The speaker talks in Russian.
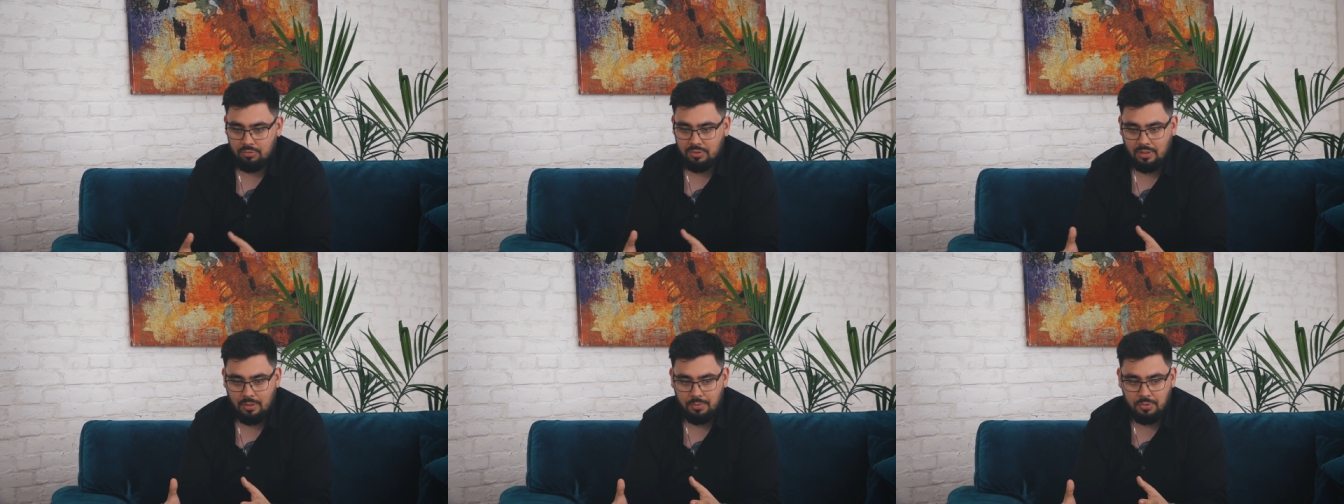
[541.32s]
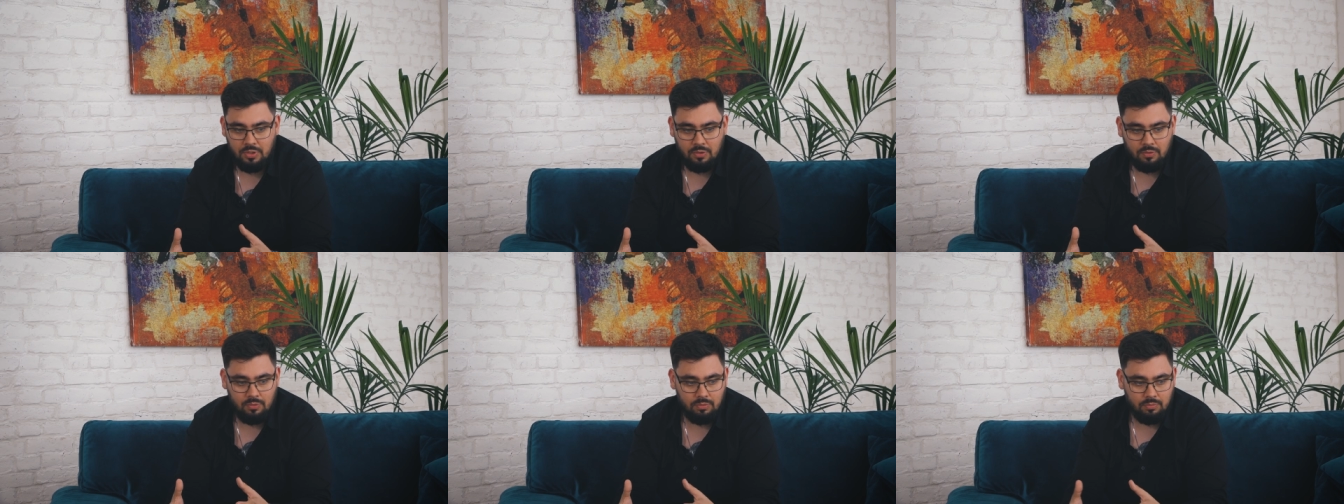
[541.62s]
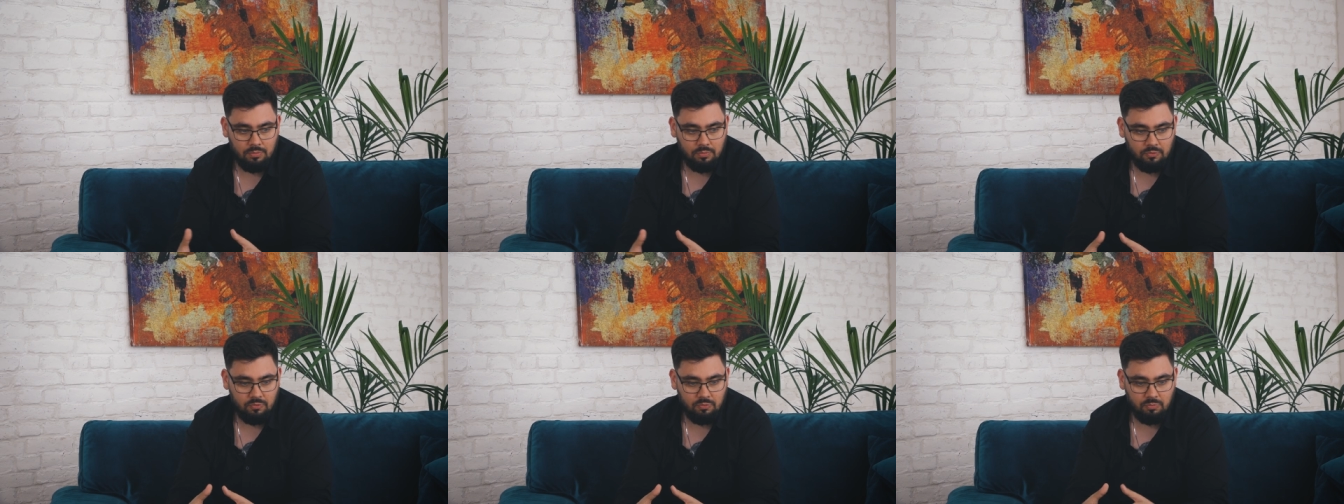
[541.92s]
у тебя
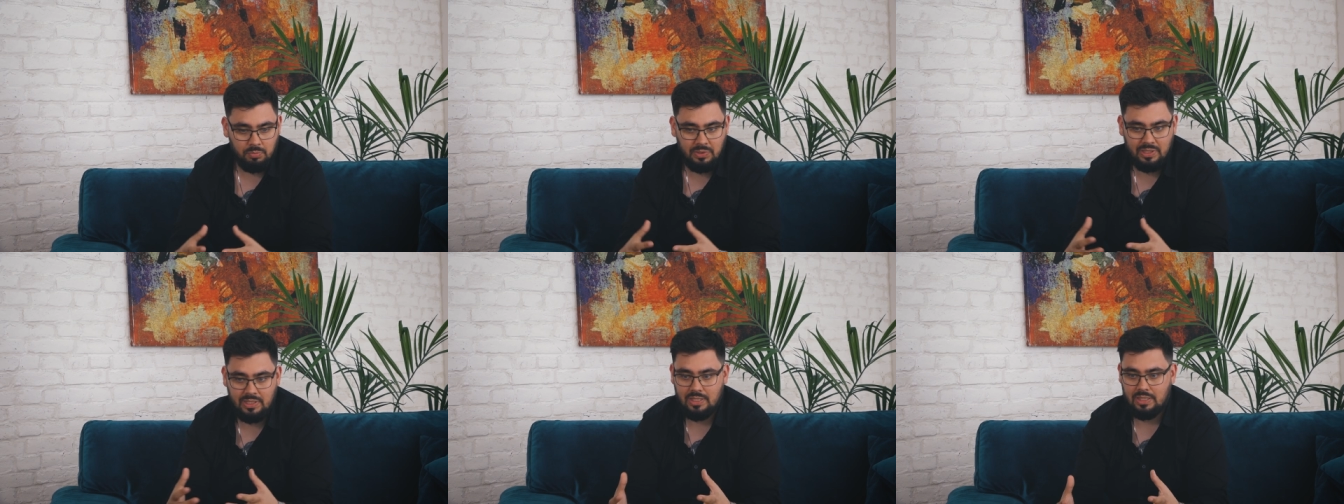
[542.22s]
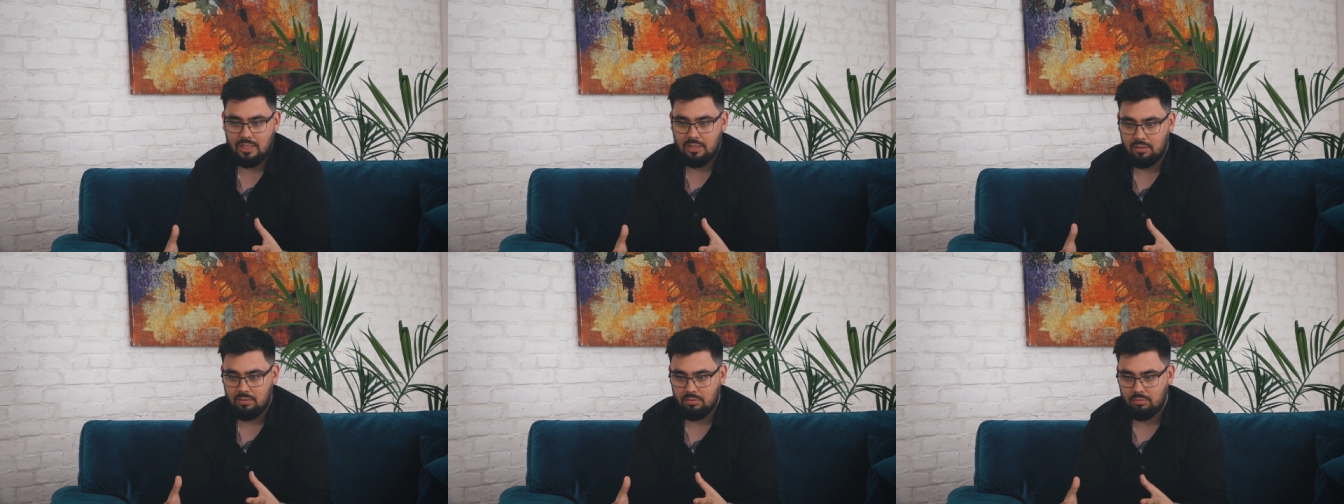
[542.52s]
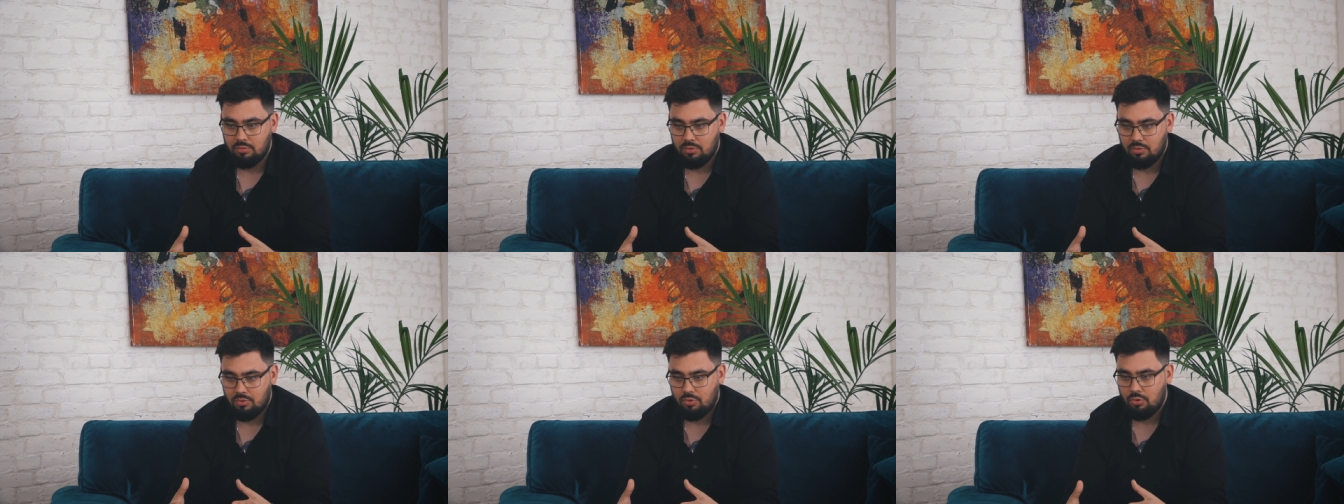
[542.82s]
вообще миссия?
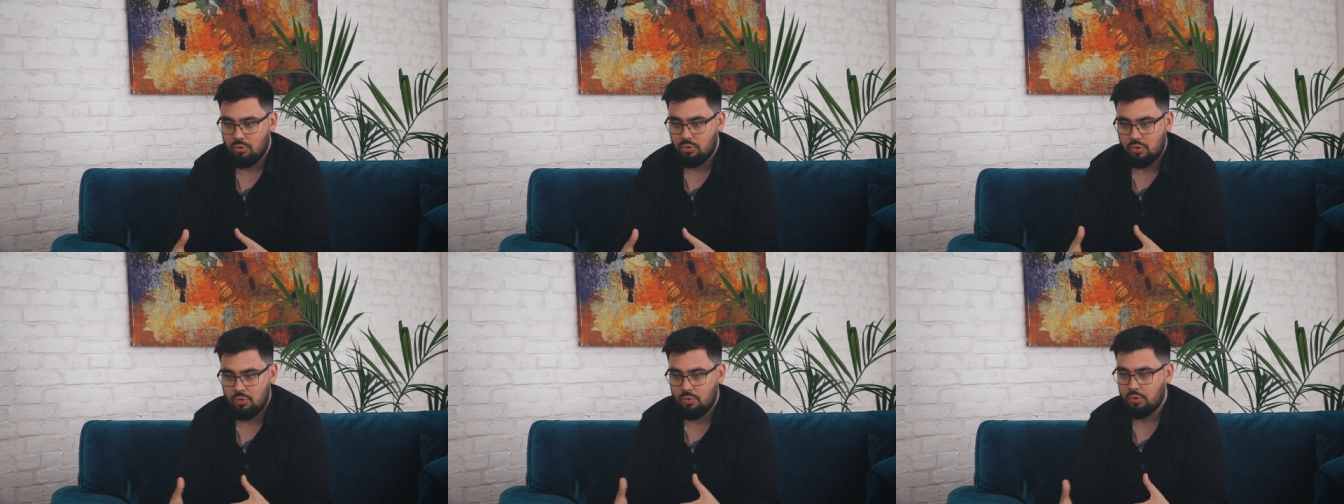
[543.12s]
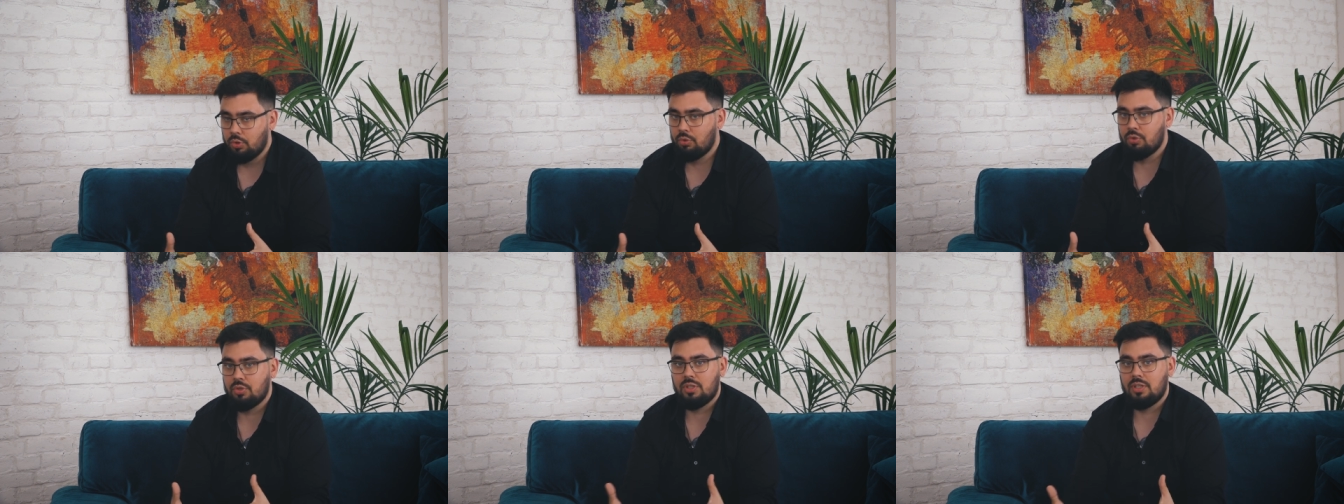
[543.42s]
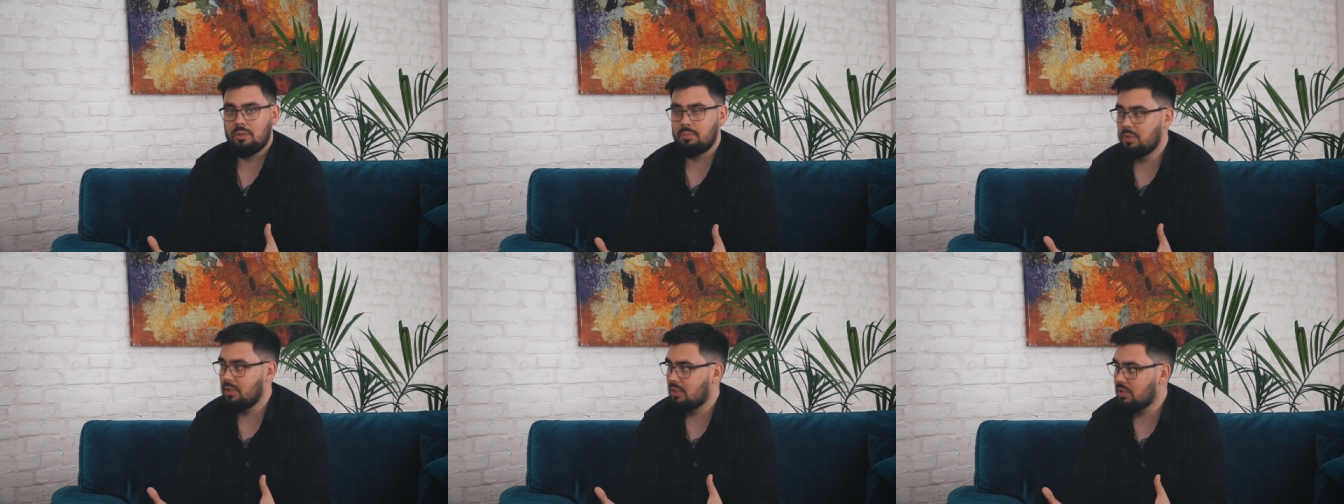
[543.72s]
То есть что, чего ты хочешь
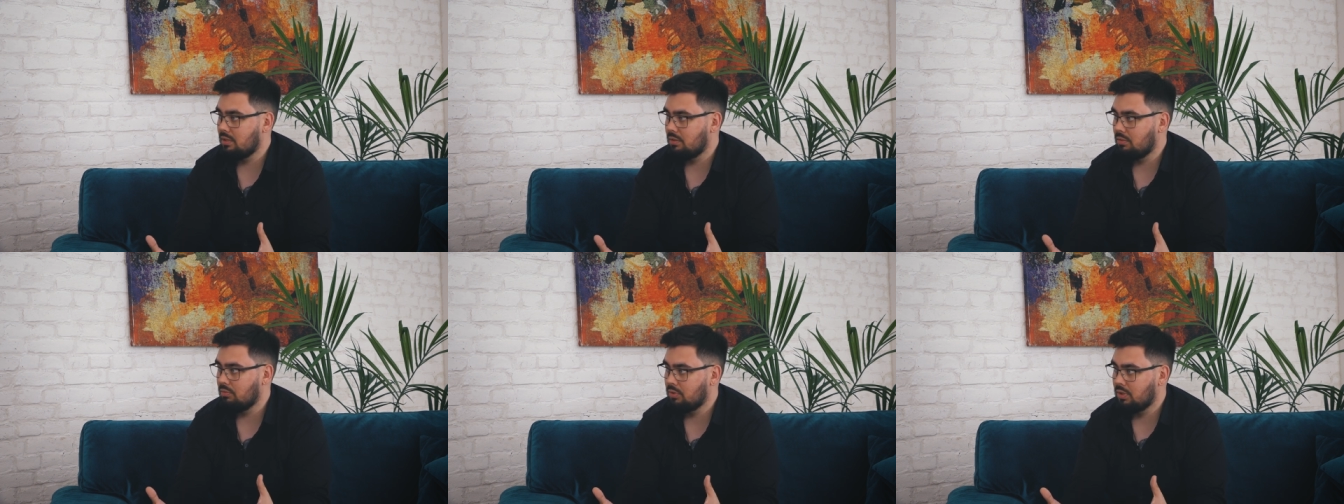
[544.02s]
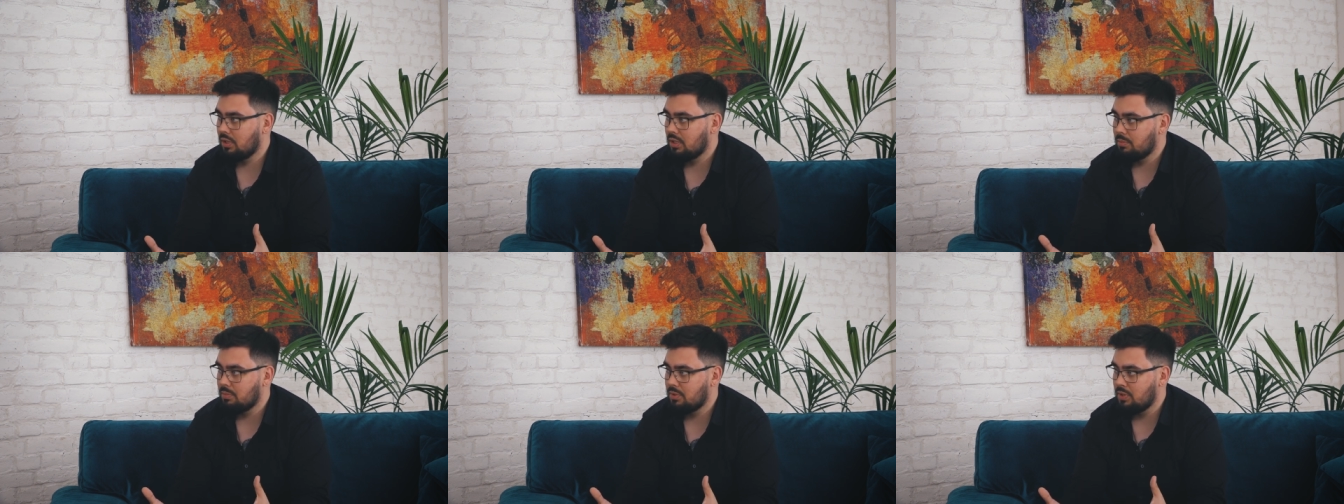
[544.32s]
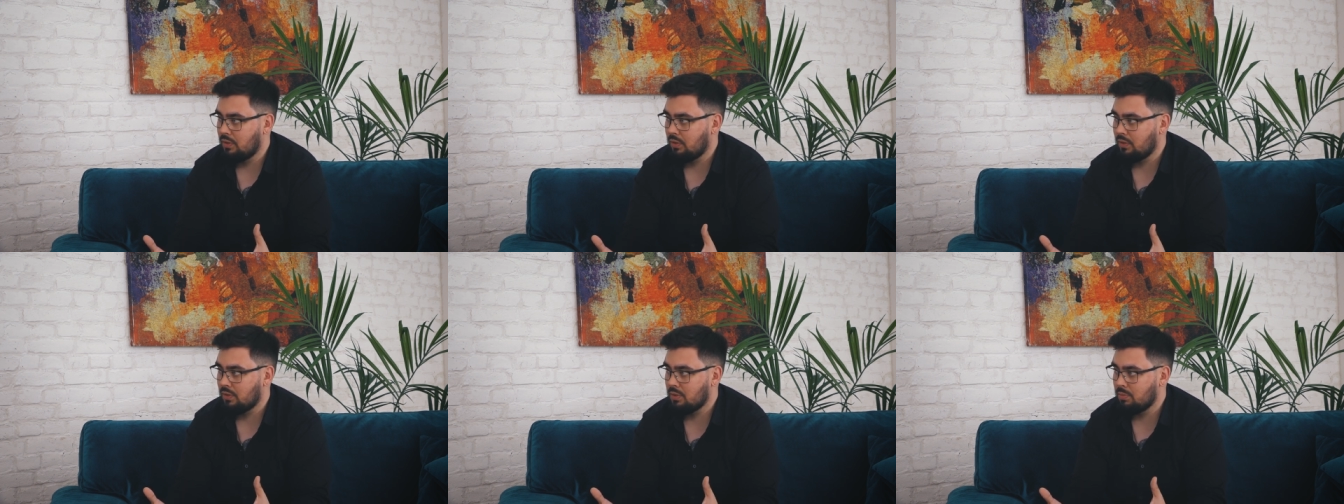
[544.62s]
добиться вот этим
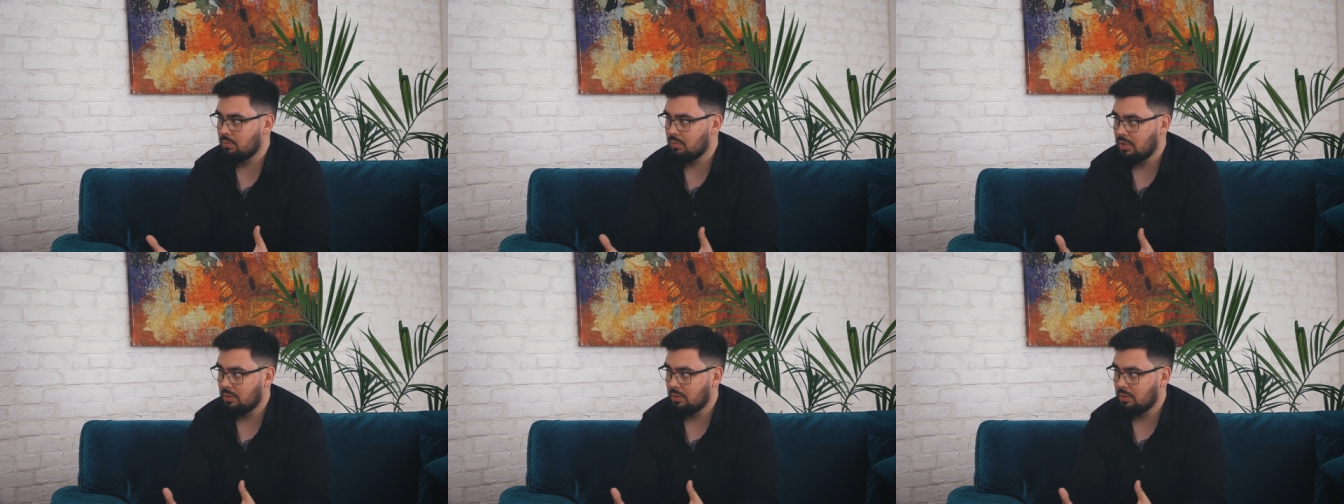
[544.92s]
сервисом?